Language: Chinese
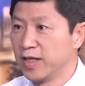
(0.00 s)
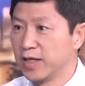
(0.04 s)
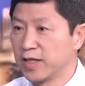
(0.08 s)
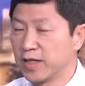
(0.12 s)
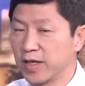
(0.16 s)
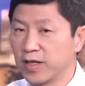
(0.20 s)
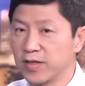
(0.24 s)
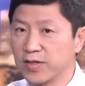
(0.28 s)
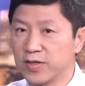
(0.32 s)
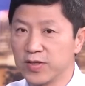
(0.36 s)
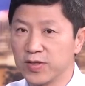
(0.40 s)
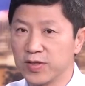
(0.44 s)

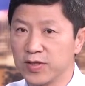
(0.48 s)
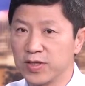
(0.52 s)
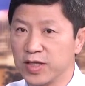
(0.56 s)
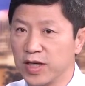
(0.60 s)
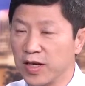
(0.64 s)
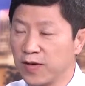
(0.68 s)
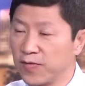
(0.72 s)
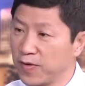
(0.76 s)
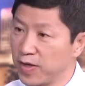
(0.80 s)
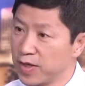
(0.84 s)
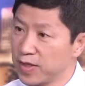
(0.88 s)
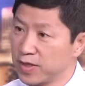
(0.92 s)
但是
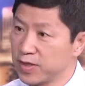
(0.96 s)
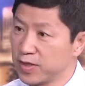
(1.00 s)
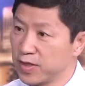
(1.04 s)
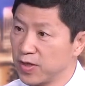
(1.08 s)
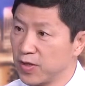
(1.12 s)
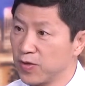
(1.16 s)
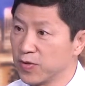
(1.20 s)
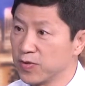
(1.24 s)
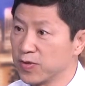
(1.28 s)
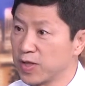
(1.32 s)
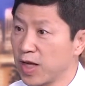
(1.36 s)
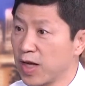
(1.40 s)
抢房的时
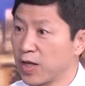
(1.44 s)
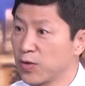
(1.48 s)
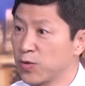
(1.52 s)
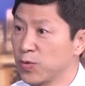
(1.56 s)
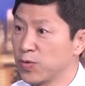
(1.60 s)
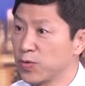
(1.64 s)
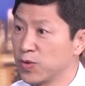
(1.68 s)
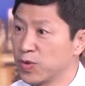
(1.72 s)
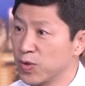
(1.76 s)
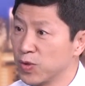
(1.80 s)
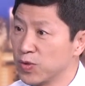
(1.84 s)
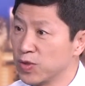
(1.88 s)
候大多
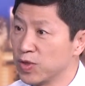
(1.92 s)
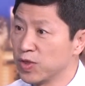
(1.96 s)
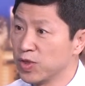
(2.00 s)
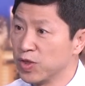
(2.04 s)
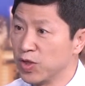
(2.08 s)
数都是